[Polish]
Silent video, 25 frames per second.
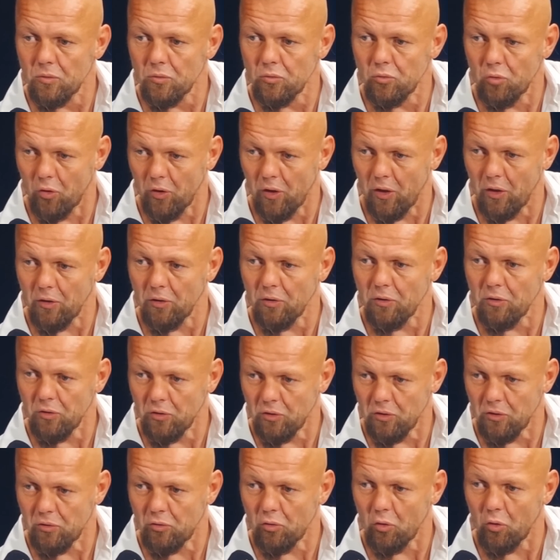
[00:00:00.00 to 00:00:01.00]
To, je,
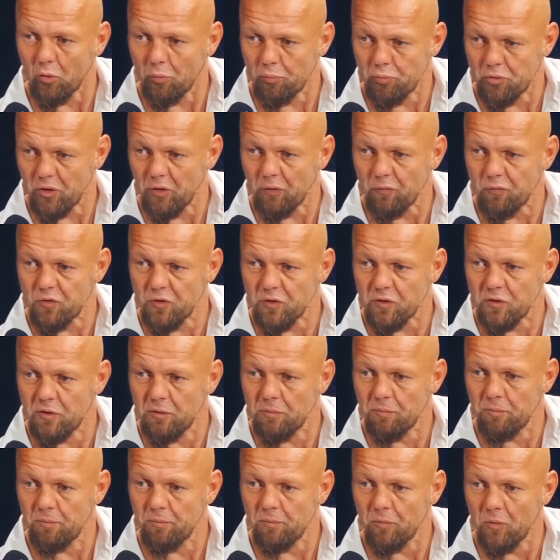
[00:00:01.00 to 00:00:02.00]
to przede wszystkim,